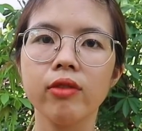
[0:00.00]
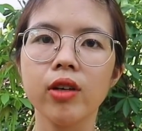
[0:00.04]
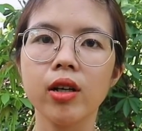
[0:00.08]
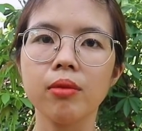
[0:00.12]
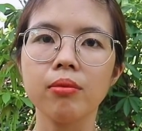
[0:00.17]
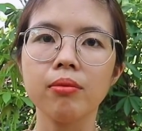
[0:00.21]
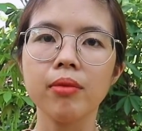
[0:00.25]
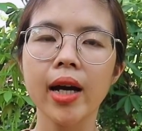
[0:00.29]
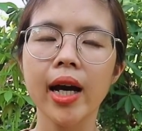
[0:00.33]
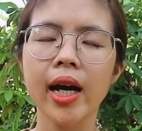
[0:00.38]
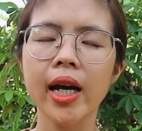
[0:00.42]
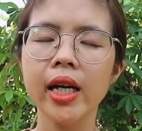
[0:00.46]

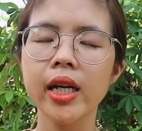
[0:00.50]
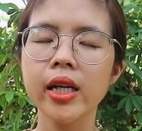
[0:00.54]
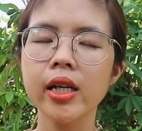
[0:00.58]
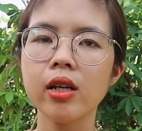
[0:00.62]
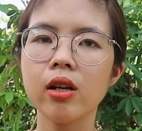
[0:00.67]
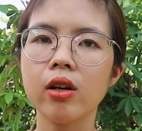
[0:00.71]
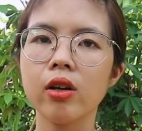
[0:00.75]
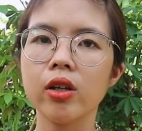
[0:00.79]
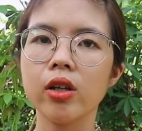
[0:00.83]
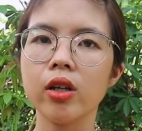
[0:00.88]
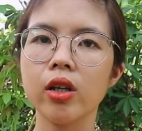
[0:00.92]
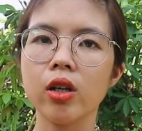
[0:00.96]
phần
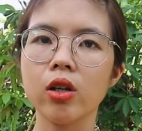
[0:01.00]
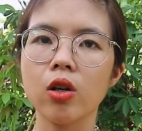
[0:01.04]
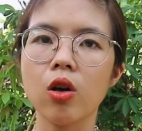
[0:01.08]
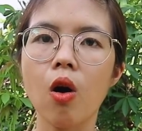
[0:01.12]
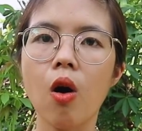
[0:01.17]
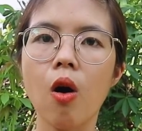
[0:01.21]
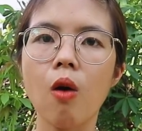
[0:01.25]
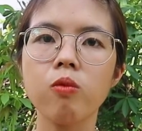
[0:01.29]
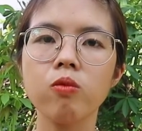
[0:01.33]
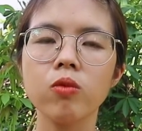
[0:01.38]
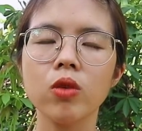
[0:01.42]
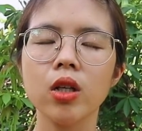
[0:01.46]
mái rồi à,
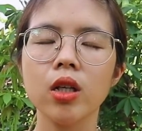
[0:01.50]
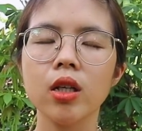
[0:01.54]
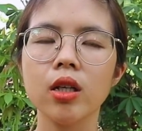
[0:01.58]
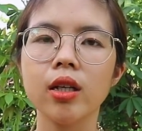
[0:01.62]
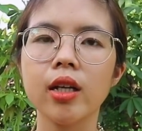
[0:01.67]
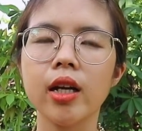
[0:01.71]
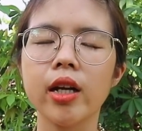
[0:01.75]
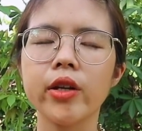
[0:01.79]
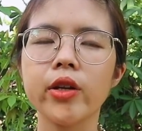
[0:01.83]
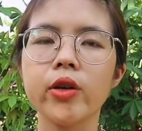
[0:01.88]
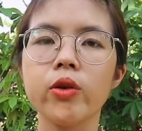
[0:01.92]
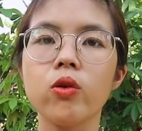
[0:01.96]
cột
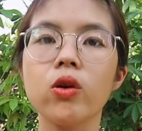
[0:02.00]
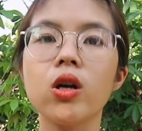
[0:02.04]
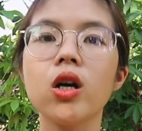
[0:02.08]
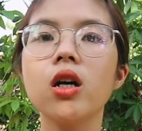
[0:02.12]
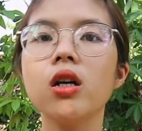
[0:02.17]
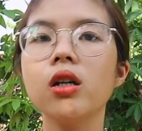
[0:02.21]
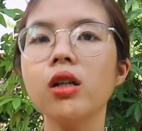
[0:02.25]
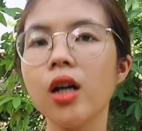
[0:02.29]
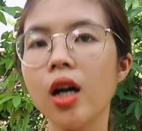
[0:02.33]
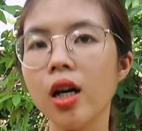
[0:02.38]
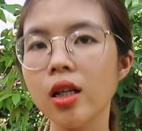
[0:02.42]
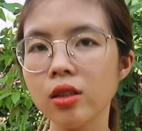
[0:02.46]
là đều
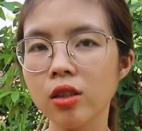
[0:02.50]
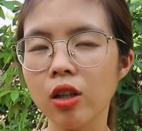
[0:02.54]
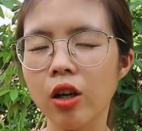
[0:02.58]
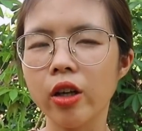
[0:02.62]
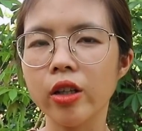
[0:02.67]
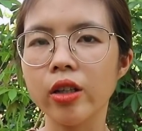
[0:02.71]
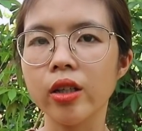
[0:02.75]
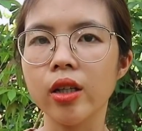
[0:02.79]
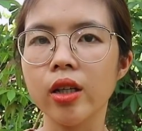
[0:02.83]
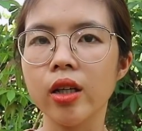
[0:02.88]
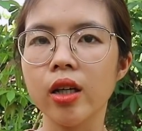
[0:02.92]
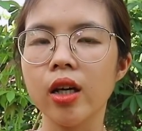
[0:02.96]
hư hết
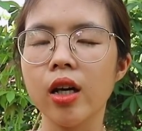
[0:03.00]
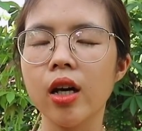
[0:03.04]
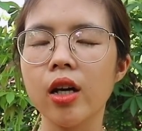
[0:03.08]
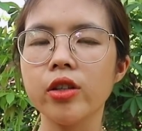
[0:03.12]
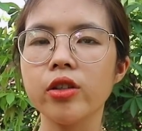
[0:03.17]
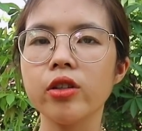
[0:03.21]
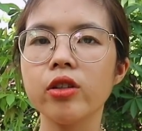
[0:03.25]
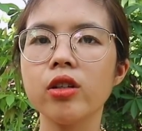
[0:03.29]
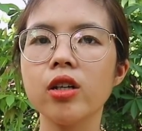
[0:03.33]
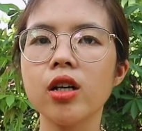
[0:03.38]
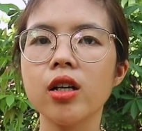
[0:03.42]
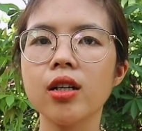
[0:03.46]
rồi
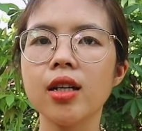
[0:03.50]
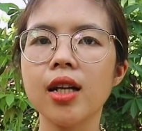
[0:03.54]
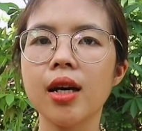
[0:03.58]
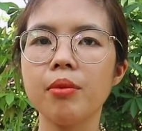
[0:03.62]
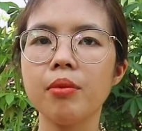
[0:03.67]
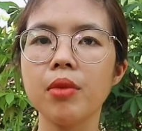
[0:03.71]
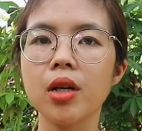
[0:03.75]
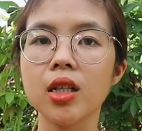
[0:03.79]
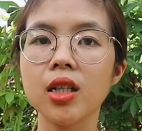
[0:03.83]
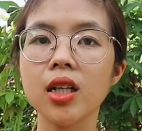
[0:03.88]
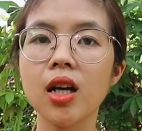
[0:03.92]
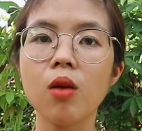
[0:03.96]
à, Cho nên
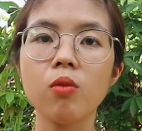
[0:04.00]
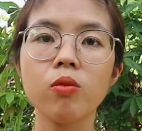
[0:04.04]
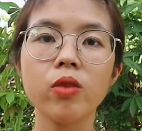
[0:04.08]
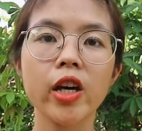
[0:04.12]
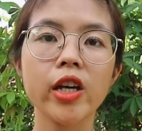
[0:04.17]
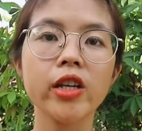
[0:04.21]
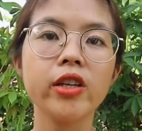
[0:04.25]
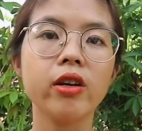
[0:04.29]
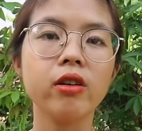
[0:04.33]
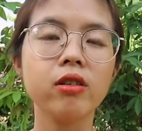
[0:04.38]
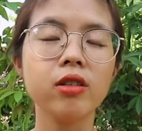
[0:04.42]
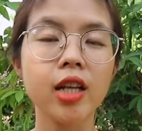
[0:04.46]
là mình không
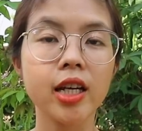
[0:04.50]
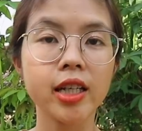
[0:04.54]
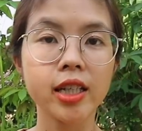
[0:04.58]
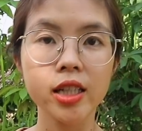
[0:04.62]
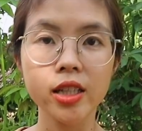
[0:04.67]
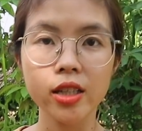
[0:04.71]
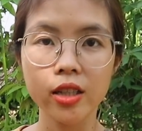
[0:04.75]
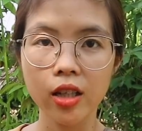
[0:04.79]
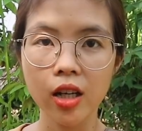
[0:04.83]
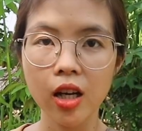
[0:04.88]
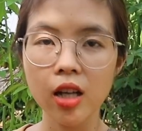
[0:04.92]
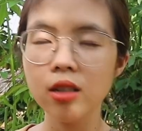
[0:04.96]
thể giữ lại
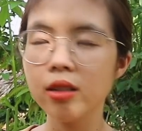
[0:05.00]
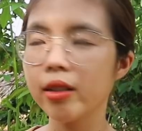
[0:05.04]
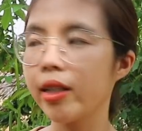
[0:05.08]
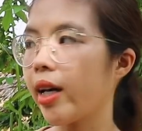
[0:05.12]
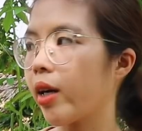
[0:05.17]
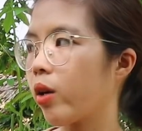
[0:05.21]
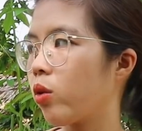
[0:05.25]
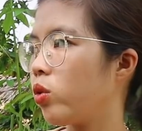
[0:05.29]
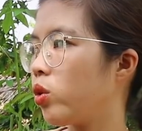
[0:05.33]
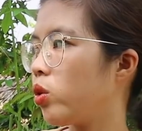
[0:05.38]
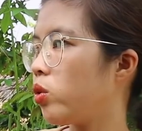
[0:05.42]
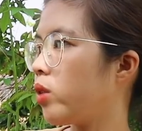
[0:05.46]
cái gì hết
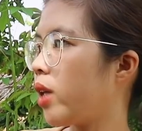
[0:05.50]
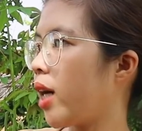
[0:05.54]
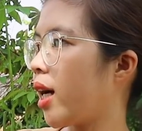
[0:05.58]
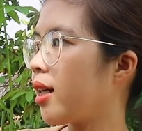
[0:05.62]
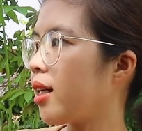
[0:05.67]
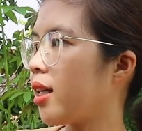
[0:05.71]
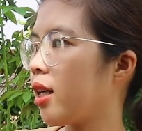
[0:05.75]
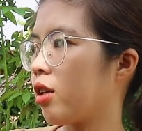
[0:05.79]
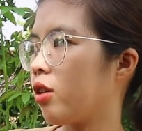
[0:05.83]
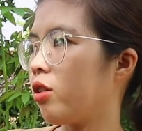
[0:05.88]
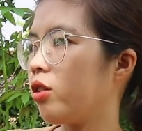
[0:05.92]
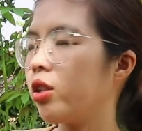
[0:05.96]
Nhà của chú
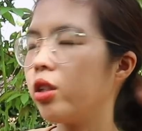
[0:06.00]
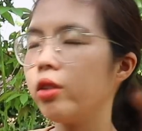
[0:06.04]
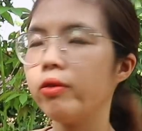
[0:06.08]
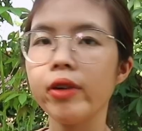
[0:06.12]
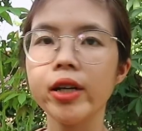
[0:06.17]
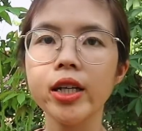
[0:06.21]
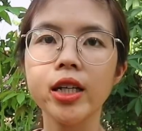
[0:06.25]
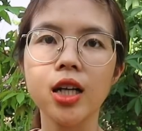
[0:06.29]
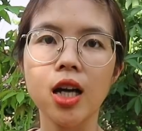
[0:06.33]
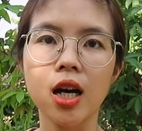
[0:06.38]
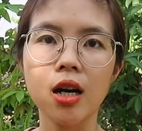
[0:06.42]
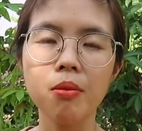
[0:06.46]
Thắng là coi như
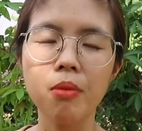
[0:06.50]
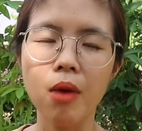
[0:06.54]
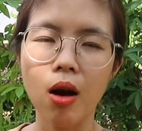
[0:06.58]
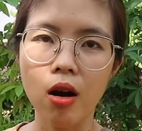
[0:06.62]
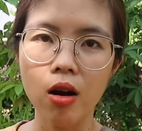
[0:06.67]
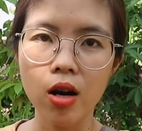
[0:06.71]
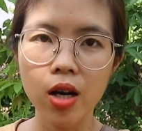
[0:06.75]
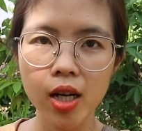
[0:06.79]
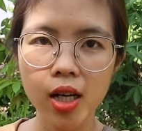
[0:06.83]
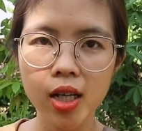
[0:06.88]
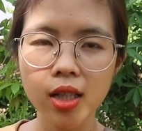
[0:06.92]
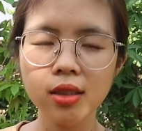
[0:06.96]
phải gỡ
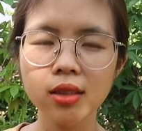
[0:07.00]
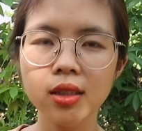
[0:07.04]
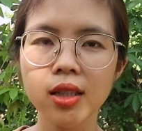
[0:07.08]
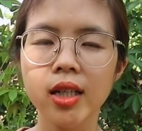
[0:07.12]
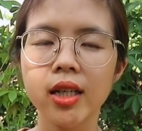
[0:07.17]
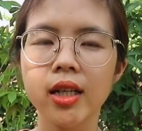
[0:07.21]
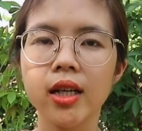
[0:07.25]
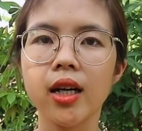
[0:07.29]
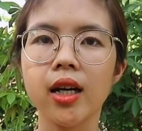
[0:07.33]
bỏ hết